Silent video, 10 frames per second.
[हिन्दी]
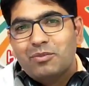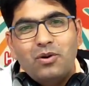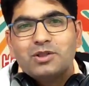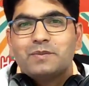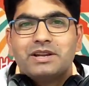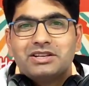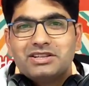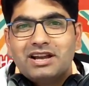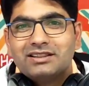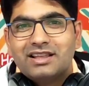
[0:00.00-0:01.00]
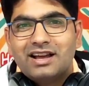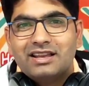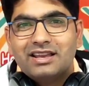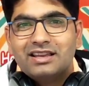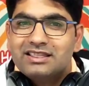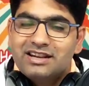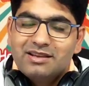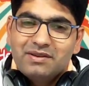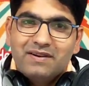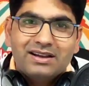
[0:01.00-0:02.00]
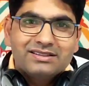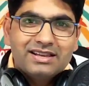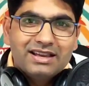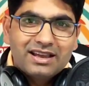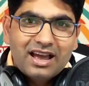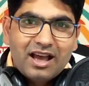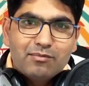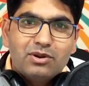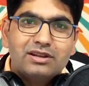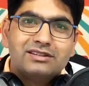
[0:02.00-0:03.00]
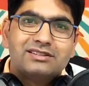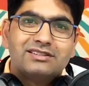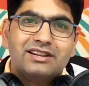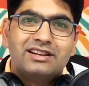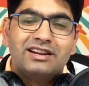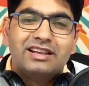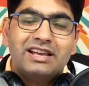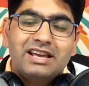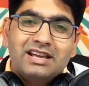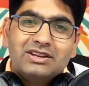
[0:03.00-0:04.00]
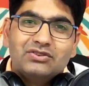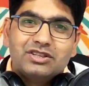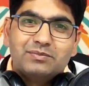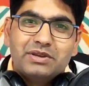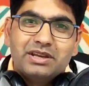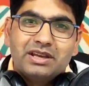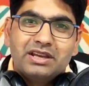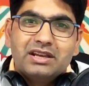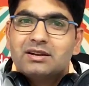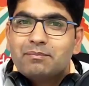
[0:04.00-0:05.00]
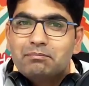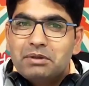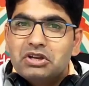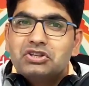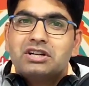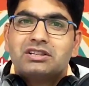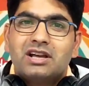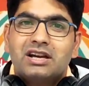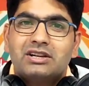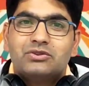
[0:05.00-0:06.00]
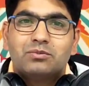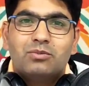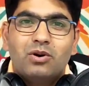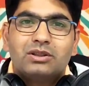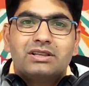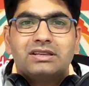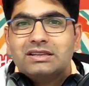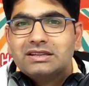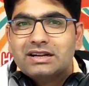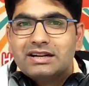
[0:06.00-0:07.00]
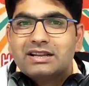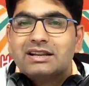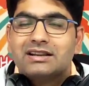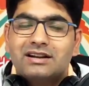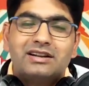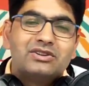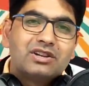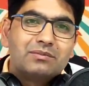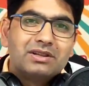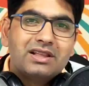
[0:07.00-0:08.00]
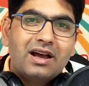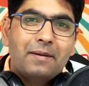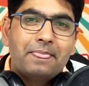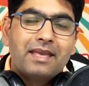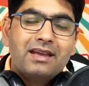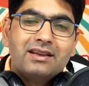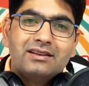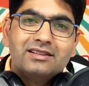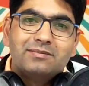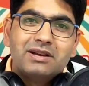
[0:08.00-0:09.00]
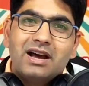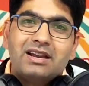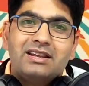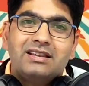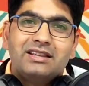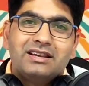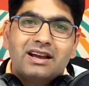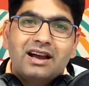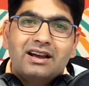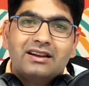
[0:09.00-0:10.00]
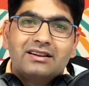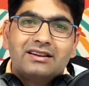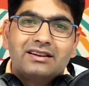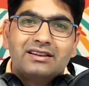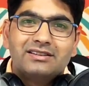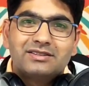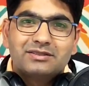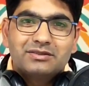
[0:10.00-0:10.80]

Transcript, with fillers: बहुत परेशान था ये इतने में वहां से एक एम्बुलेंस निकली जिसमें एक पेशेंट था जो बहुत ही क्रिटिकल कंडीशन में था इस भिकारी ने देखा कि इस